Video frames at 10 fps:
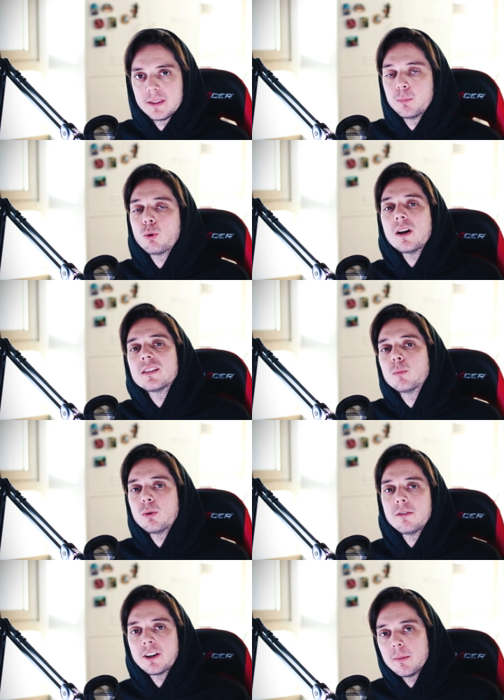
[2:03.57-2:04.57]
C'est pourquoi elle
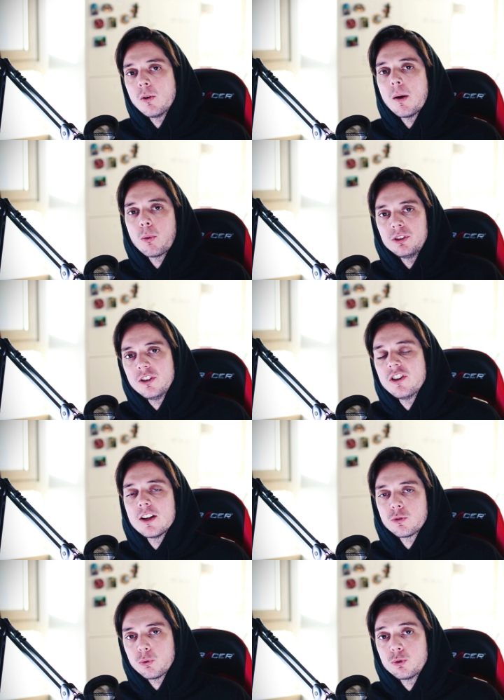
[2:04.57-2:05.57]
s'emploie vraiment à protéger
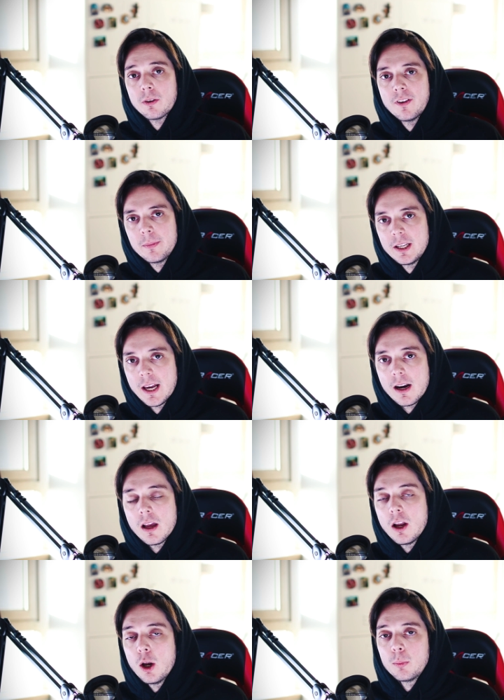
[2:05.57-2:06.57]
la structure familiale
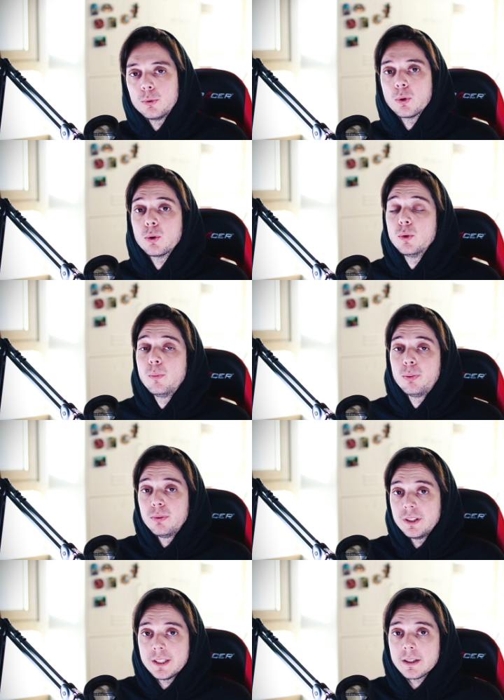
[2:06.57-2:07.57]
plutôt que de
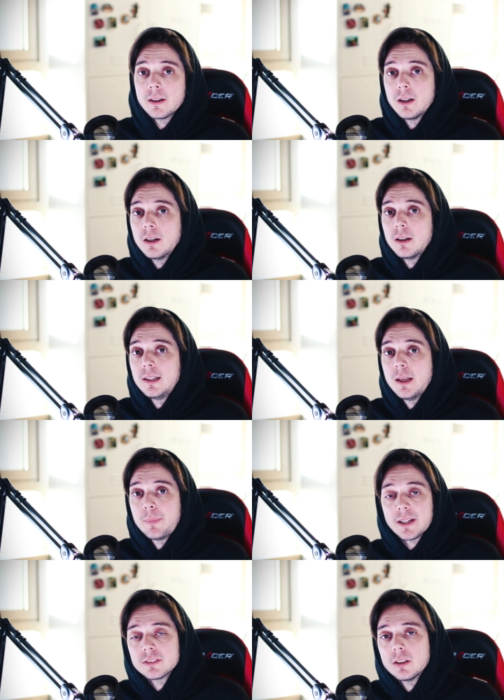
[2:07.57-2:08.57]
punir les
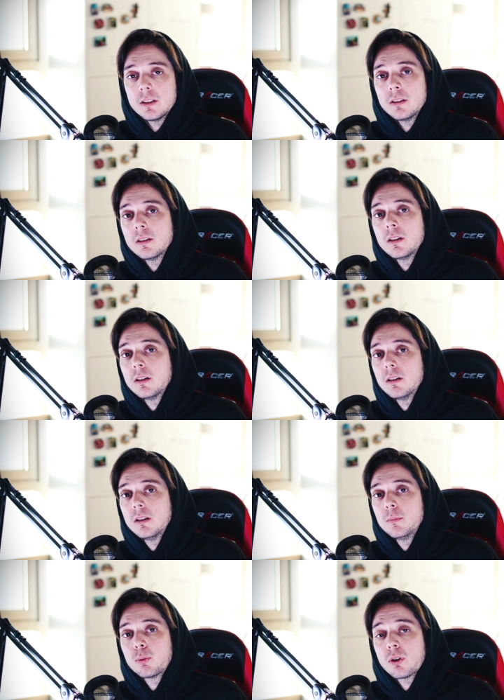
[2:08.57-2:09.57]
personnes
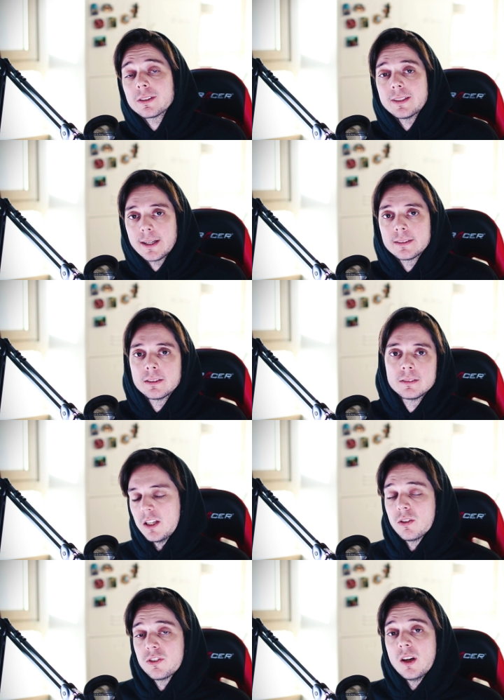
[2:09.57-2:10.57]
euh, pour leurs actes,
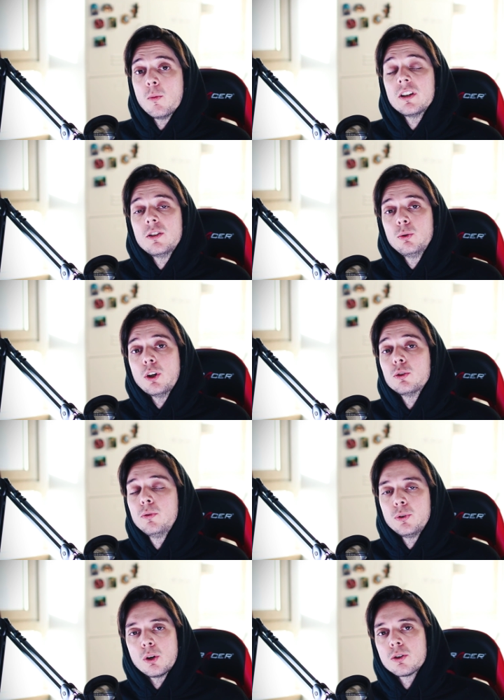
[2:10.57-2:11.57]
essentiellement des auteurs de
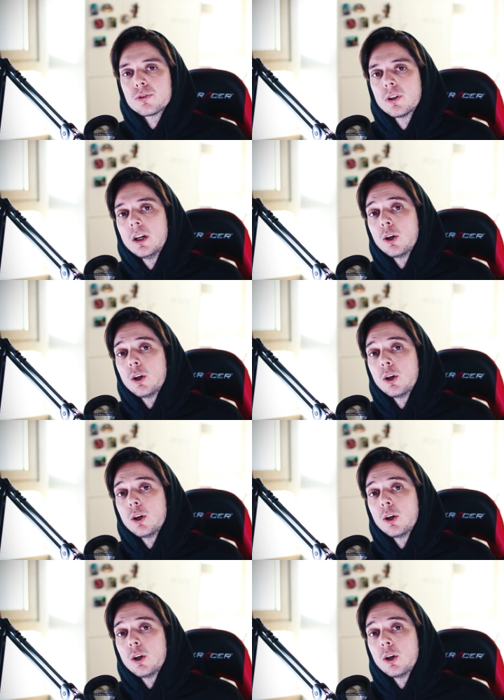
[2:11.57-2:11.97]
violence,